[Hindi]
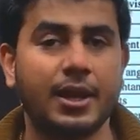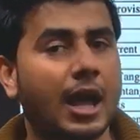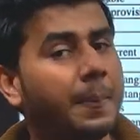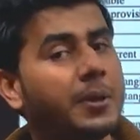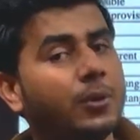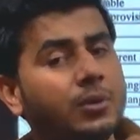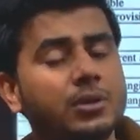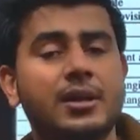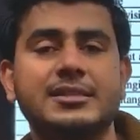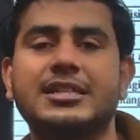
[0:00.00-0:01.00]
अभी उन
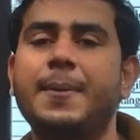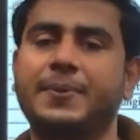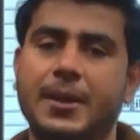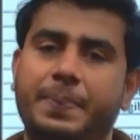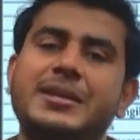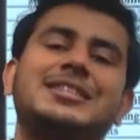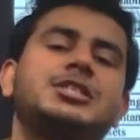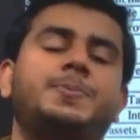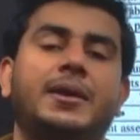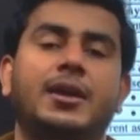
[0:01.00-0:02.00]
कॉन्सेप्ट के बेसिस
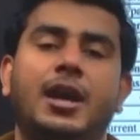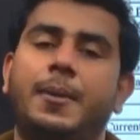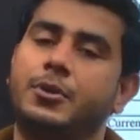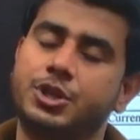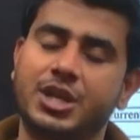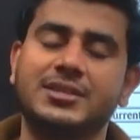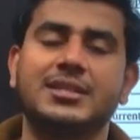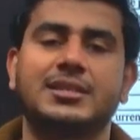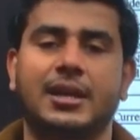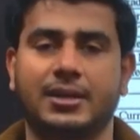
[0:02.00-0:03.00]
पर हम क्वेश्चन
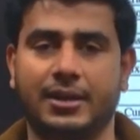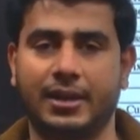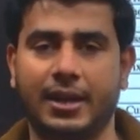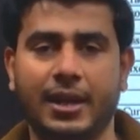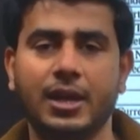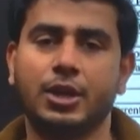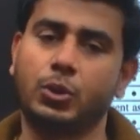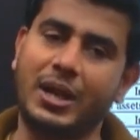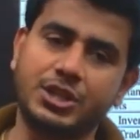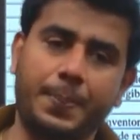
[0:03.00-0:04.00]
स्टार्ट कर रहे हैं तो
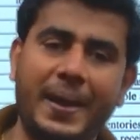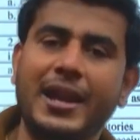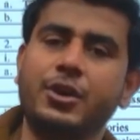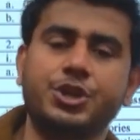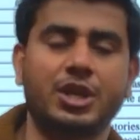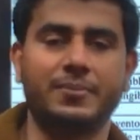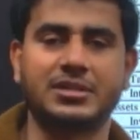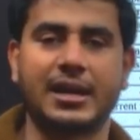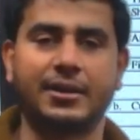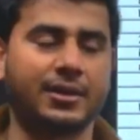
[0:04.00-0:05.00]
आज का पहला क्वेश्चन हम
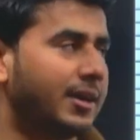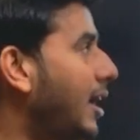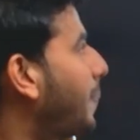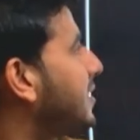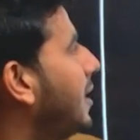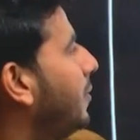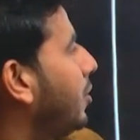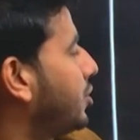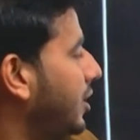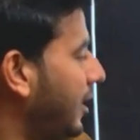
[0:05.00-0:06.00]
स्टार्ट कर रहे हैं आपके सामने
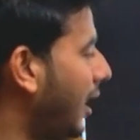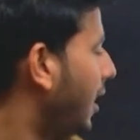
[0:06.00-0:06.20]
क्वेश्चन एरा